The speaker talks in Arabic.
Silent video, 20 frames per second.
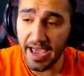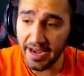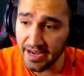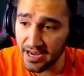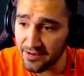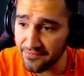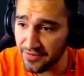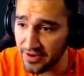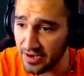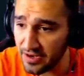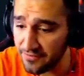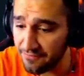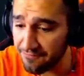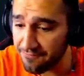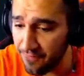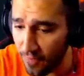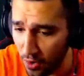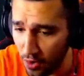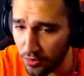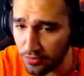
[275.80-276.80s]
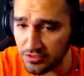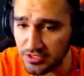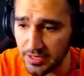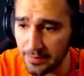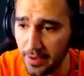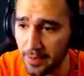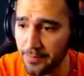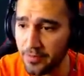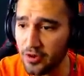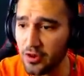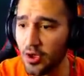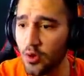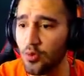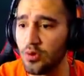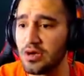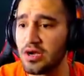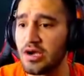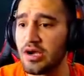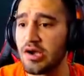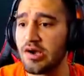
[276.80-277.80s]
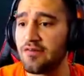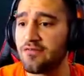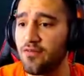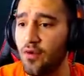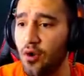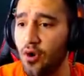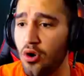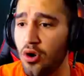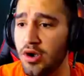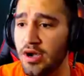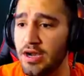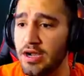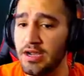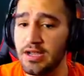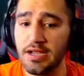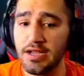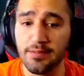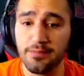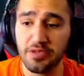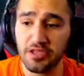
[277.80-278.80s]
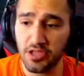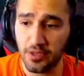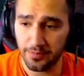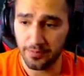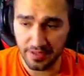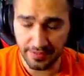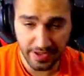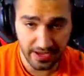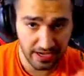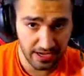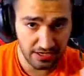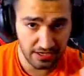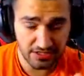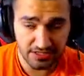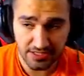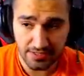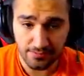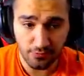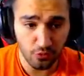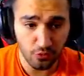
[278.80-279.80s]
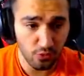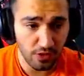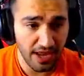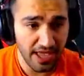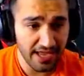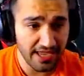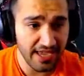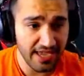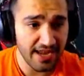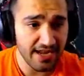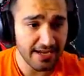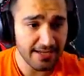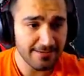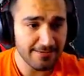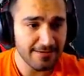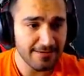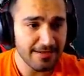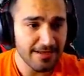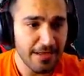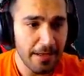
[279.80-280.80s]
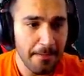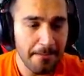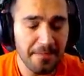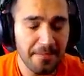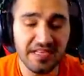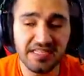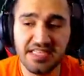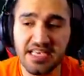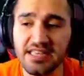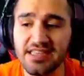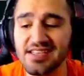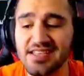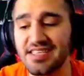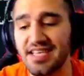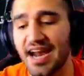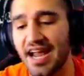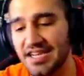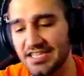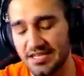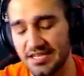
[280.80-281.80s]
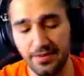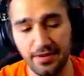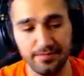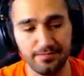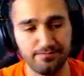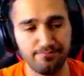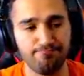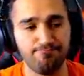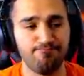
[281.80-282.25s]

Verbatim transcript: عندنا ليفل 4 شباب اللي هو الفور بيضرب بيبين على الجسم ولكن بيزيد السرعه شباب